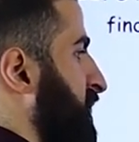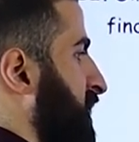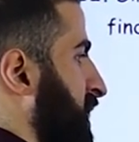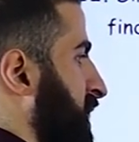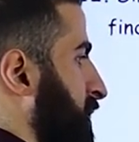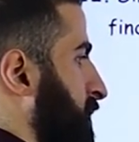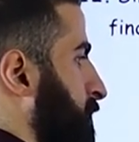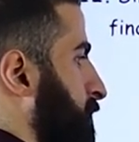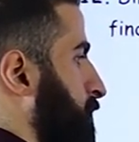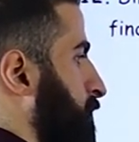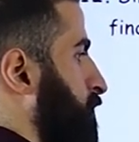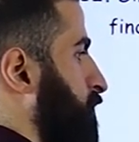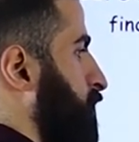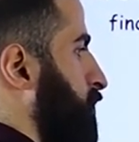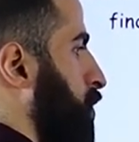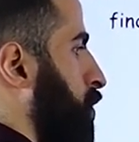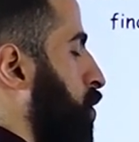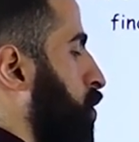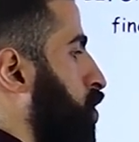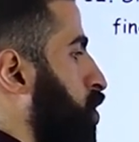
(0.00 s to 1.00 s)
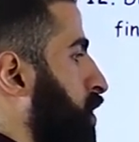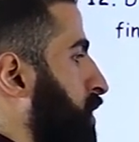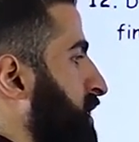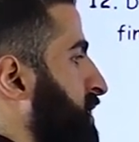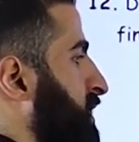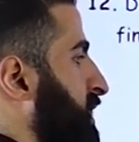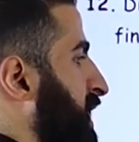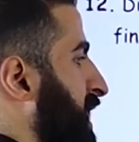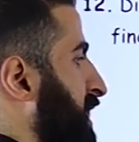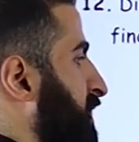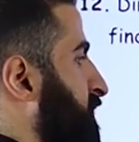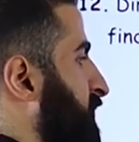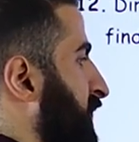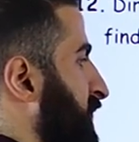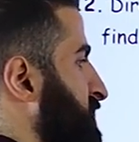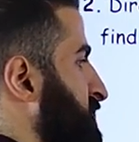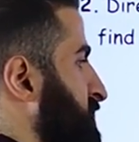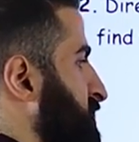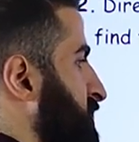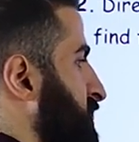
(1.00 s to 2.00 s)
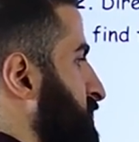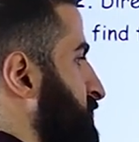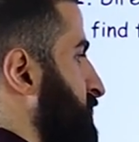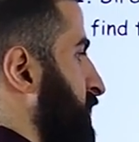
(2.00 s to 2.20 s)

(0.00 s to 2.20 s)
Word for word: دقيقه وكل دقيقه فيها 60